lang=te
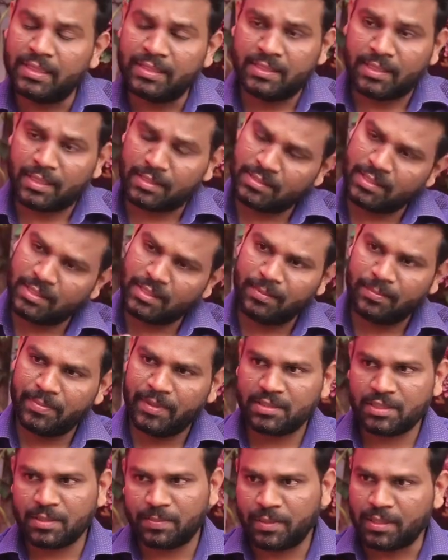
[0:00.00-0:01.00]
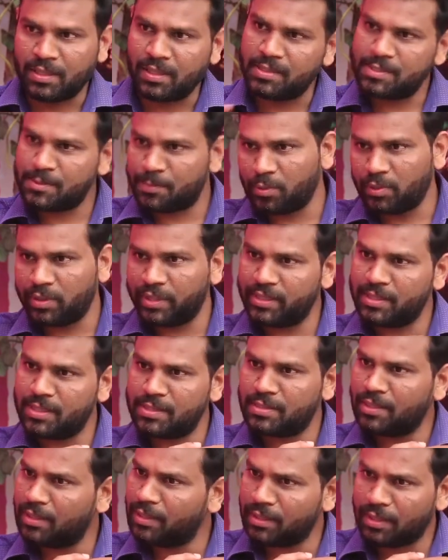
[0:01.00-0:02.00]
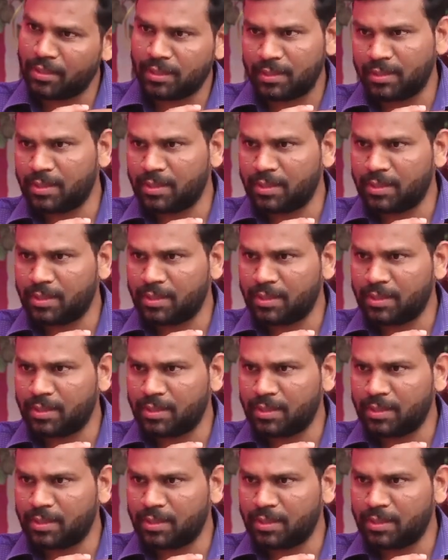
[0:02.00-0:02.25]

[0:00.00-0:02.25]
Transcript: ఏది జనసేన బీజేపీ కలిసి పోటీ చేసినా కానీ